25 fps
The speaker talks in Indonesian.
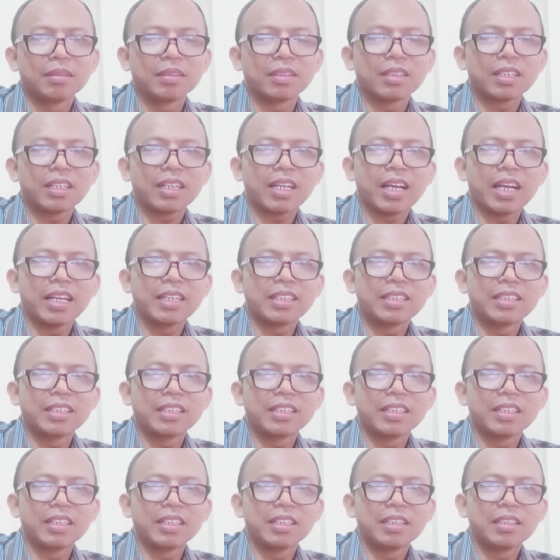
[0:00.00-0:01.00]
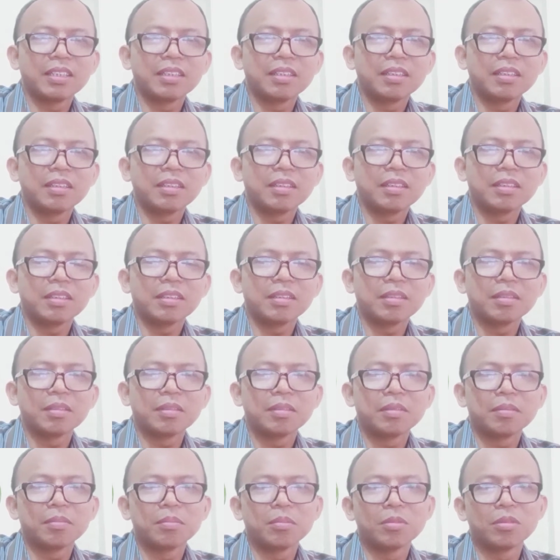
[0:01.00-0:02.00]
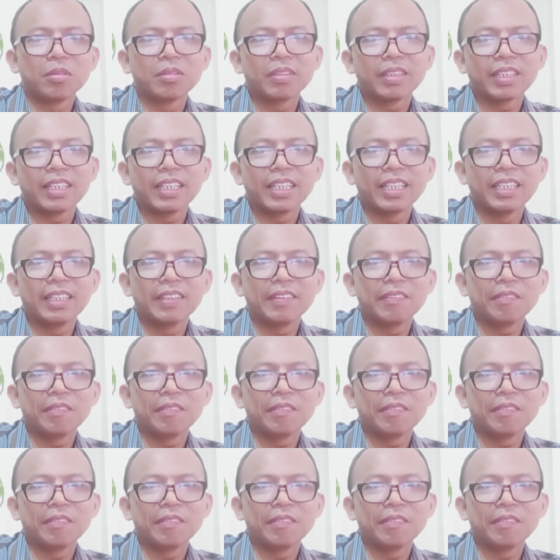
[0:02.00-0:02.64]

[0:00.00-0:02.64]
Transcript: terkait dengan mungkin